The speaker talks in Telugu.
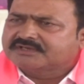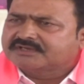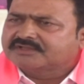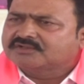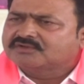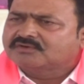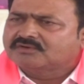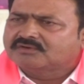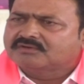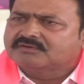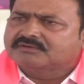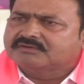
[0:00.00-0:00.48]

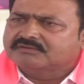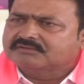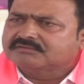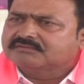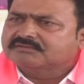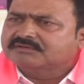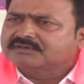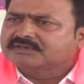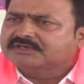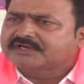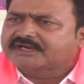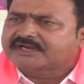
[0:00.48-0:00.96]
ఏదో
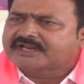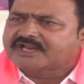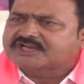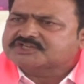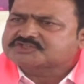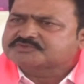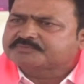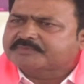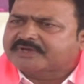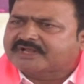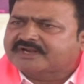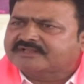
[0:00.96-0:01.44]
ఇంటర్
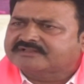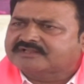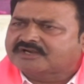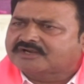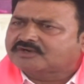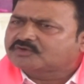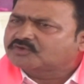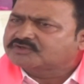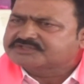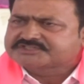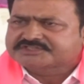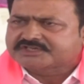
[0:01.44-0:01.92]
క్యాస్ట్ మ్యారేజ్
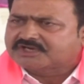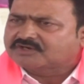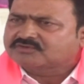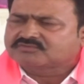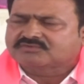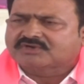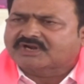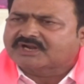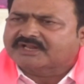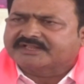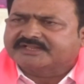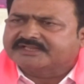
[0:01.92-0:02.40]
అన్నట్టు
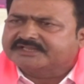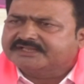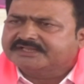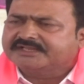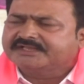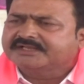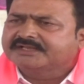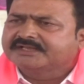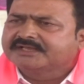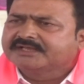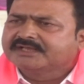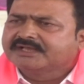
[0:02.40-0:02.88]
ఇచ్చినట్టున్నారు అది
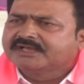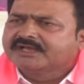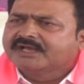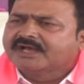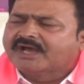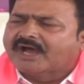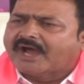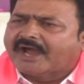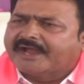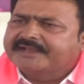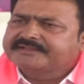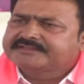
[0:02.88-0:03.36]

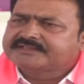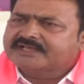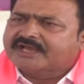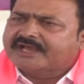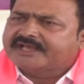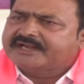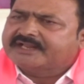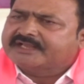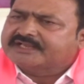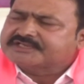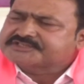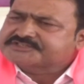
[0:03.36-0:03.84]
అయితే
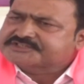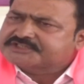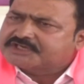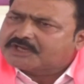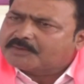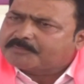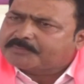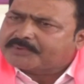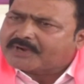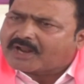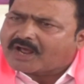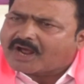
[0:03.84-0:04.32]
ఆయనకి ఇచ్చిన
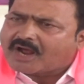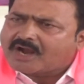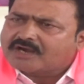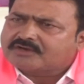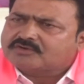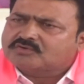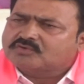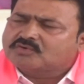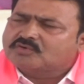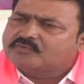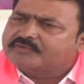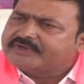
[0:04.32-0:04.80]

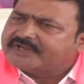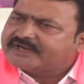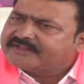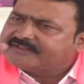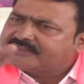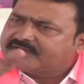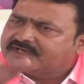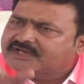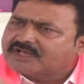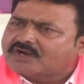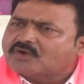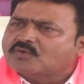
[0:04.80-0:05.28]
ప్లాటు వేరే
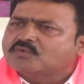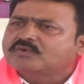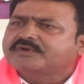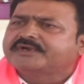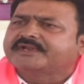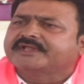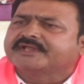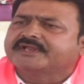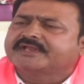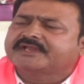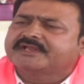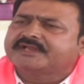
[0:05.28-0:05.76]
దగ్గర
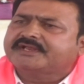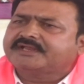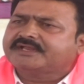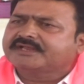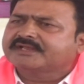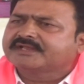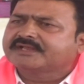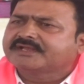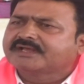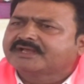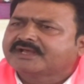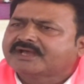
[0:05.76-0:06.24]
ఉంటే
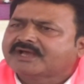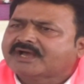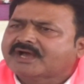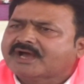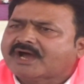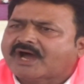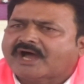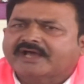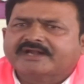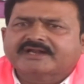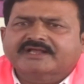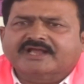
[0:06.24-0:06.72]

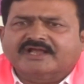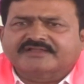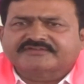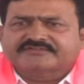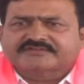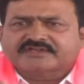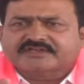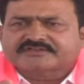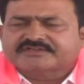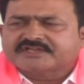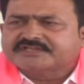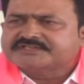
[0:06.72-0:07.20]
ఆయన
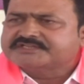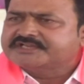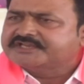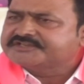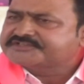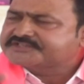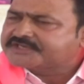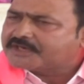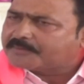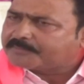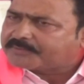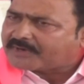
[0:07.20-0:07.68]
కన్స్ట్రక్షన్
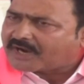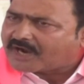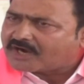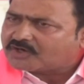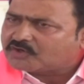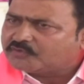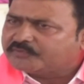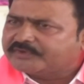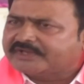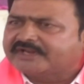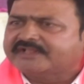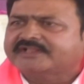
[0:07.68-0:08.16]
చేసిన
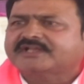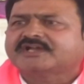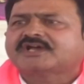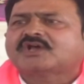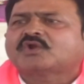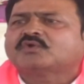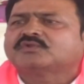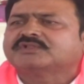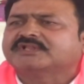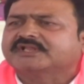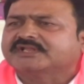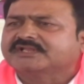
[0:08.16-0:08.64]
ప్లాటు వేరే
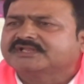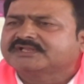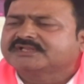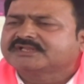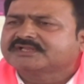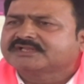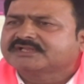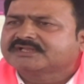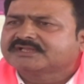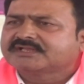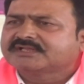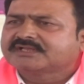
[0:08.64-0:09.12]
దగ్గర ఉంది
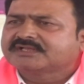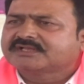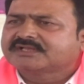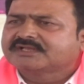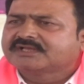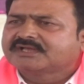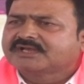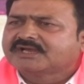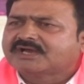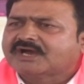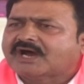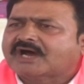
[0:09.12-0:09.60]

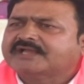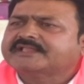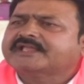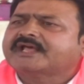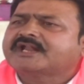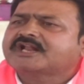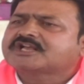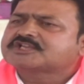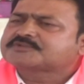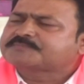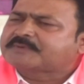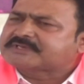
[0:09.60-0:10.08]
అది
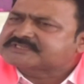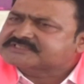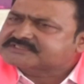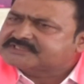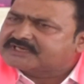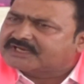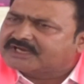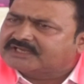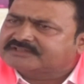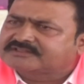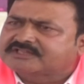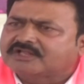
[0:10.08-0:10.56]
ఆయనకు
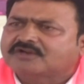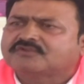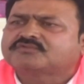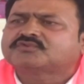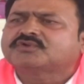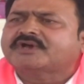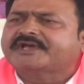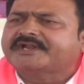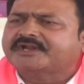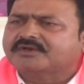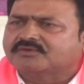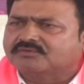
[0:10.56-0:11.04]
స్పష్టంగా తెలుసు
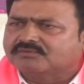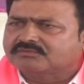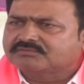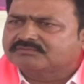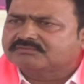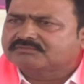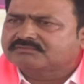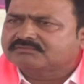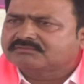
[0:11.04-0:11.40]
ఆయనకు